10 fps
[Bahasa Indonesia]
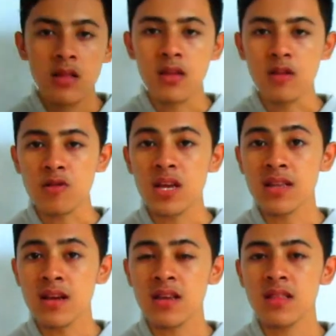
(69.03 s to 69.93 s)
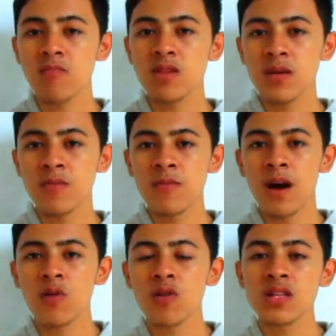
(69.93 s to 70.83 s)
Tentu saja kita bisa
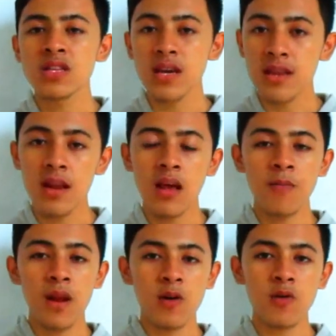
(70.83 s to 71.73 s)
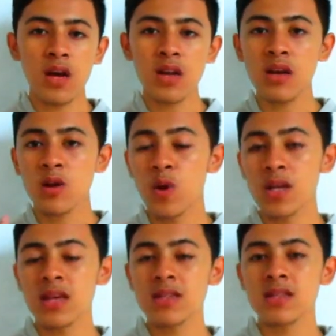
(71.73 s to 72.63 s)
membangun channel yang melakukan
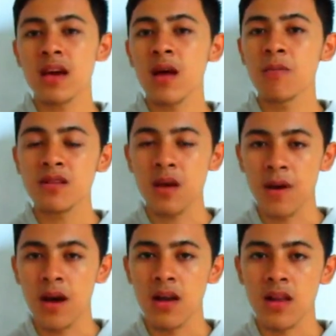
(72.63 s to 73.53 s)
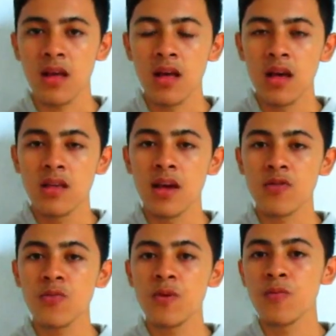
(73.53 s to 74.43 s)
keduanya secara bersamaan,
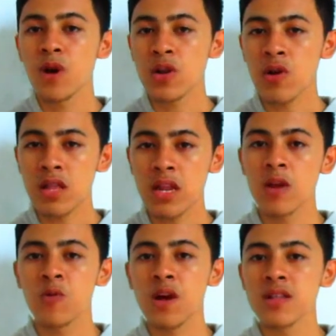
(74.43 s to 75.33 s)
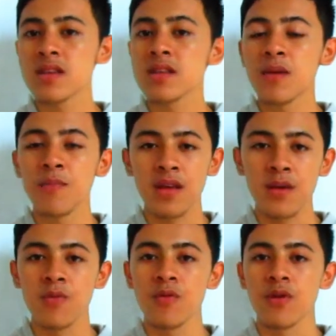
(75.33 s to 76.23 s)
yaitu membuat konten edukasi dan
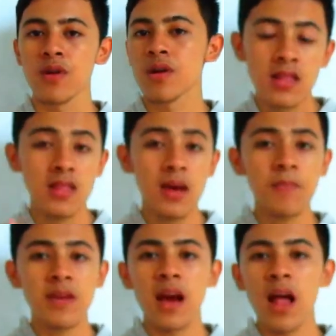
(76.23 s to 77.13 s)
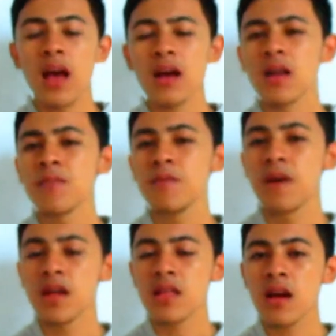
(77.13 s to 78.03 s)
menghibur. Tetapi alangkah lebih
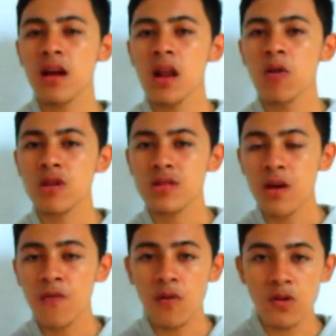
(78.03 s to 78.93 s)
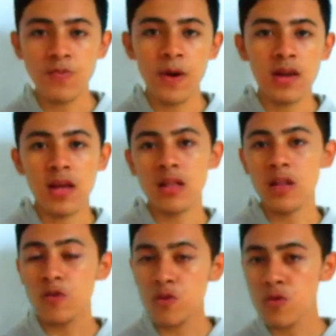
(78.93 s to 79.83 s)
baiknya kalau kita fokus pada
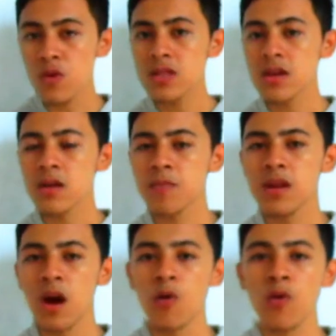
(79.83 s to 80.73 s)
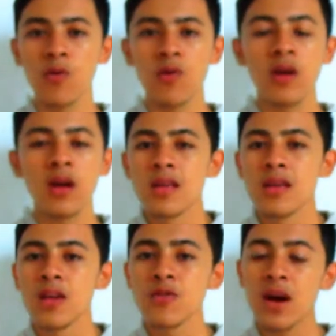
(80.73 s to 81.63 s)
satu tujuan terlebih dahulu,
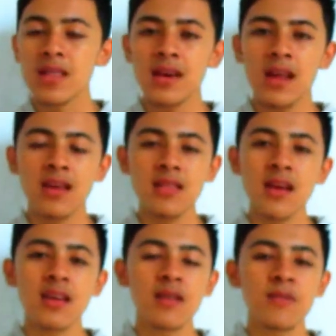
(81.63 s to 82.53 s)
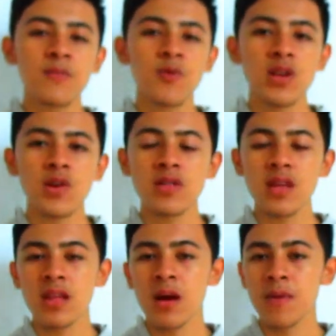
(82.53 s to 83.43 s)
yaitu antara kita ingin membuat
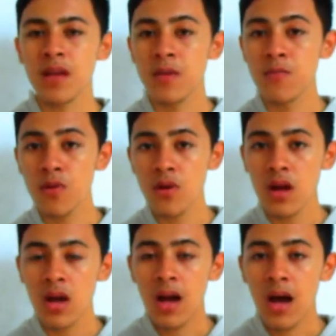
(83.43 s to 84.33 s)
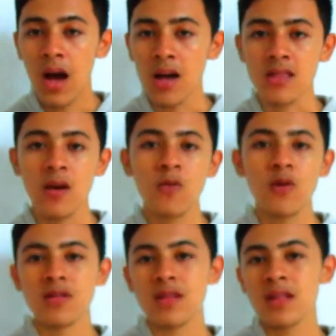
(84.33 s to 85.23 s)
konten yang menghibur atau
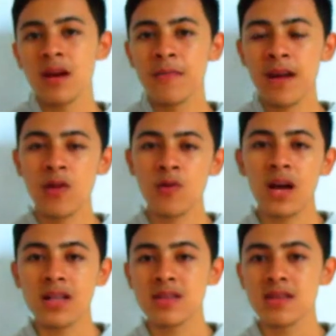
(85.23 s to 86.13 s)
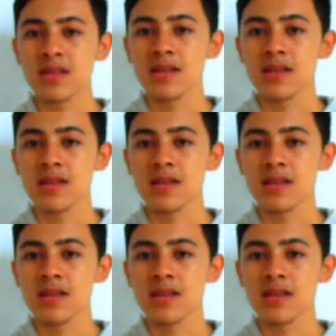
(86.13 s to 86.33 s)
konten yang mengedukasi.